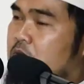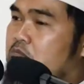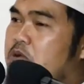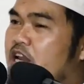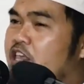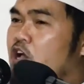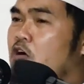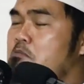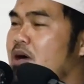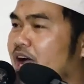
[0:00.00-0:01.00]

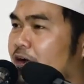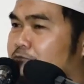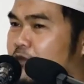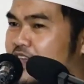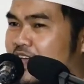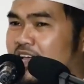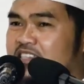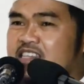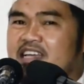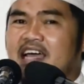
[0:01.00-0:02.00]
Beliau
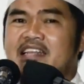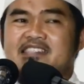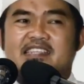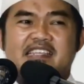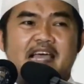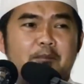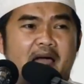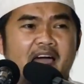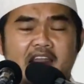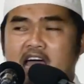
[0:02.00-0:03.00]
mengaplikasikan
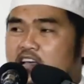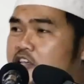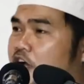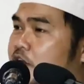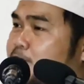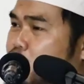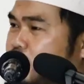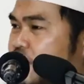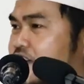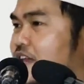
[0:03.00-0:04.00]
setiap akhlak yang
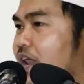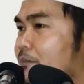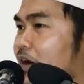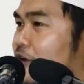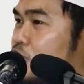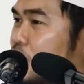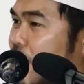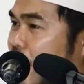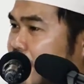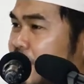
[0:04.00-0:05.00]
dipuji di dalam
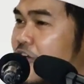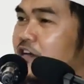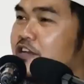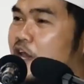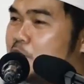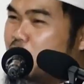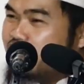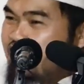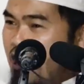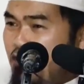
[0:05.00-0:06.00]
Al-Quran dan
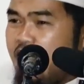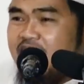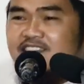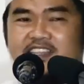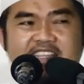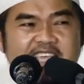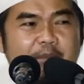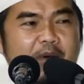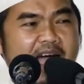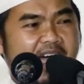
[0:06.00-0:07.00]
menjauhi
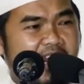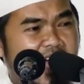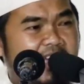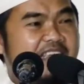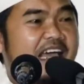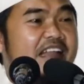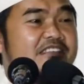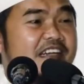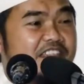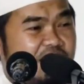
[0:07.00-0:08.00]
setiap akhlak yang
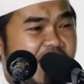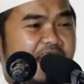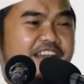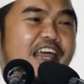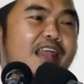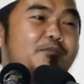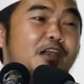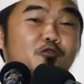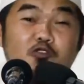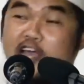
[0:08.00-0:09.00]
tercela di dalam
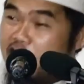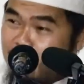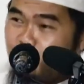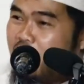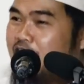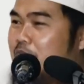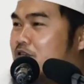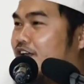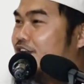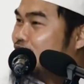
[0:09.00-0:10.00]
Al-Quran. Itulah
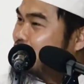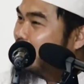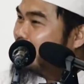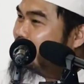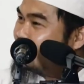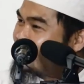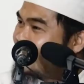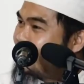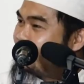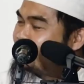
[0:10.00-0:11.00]
Nabi Ali Shallallahu
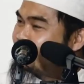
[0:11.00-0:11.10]
Wasallam.